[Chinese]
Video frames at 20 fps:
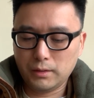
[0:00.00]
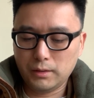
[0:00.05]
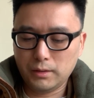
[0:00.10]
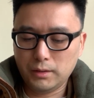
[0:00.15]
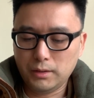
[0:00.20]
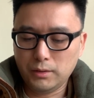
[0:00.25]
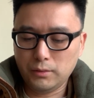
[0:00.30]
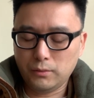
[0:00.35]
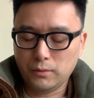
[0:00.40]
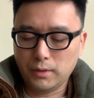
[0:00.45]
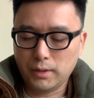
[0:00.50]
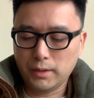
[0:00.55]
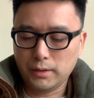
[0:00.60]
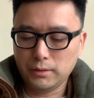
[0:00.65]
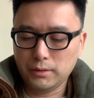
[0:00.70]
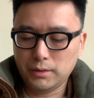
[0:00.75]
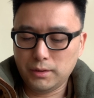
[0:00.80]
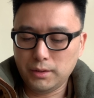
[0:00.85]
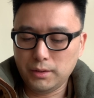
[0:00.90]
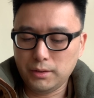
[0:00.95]
一还
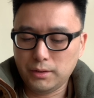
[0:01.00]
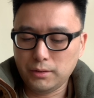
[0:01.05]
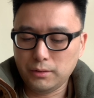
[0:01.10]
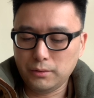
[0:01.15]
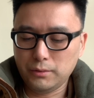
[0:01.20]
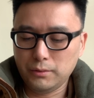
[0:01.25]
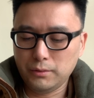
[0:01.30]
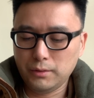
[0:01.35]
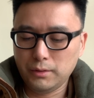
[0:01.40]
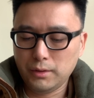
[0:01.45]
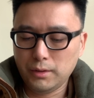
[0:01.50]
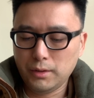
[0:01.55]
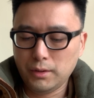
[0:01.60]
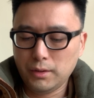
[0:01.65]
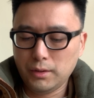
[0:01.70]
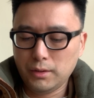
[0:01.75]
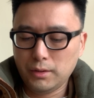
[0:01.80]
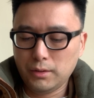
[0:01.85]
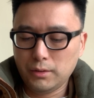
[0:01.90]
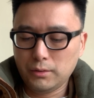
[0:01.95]
冀州。
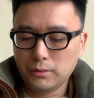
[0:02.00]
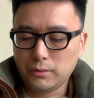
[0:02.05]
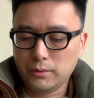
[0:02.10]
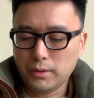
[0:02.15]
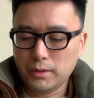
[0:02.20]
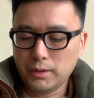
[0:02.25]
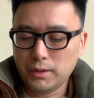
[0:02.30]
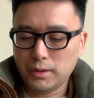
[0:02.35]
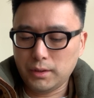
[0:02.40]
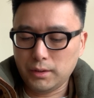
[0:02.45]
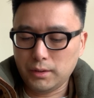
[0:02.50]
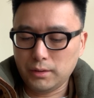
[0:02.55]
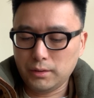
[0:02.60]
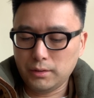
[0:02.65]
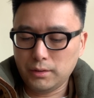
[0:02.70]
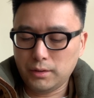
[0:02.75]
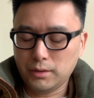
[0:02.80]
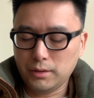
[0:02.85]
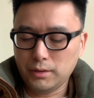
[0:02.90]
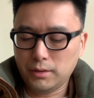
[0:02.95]
军行
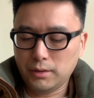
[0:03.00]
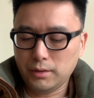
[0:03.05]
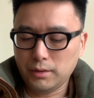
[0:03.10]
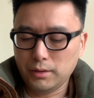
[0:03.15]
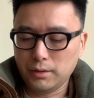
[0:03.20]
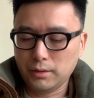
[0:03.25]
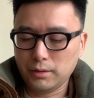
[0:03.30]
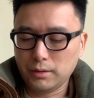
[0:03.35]
之次，